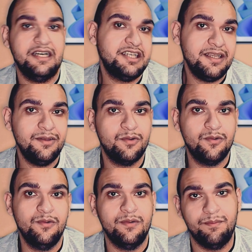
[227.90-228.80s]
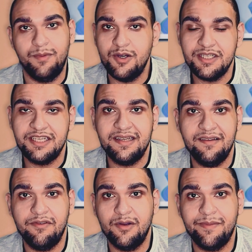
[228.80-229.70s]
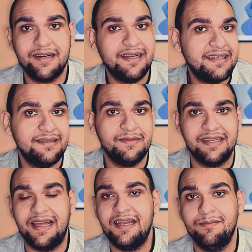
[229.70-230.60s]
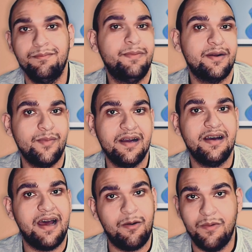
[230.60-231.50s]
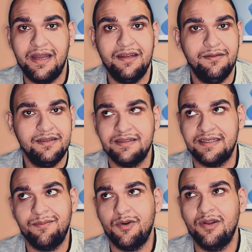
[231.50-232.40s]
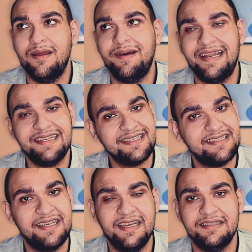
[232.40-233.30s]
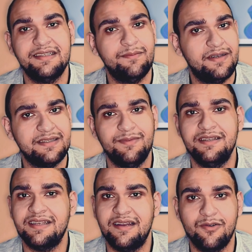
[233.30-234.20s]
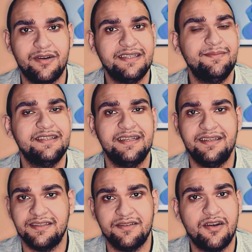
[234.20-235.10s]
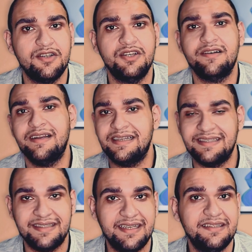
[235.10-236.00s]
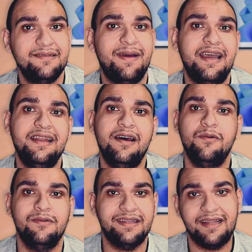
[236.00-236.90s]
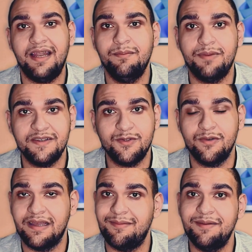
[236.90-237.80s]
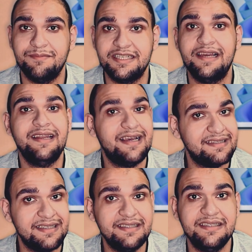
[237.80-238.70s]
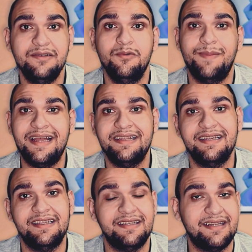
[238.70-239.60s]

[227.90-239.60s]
عشان تكون بلوك تشين ديفلوبر لازم تتعلم برمجه اولا زي ما قلنا بقى الاساسيات سي بلس بلس الجوريزمز داتا ستراكشر الاساسيات دي معانا وتتعلم بايثون كمان بشكل اساسي وبعد كده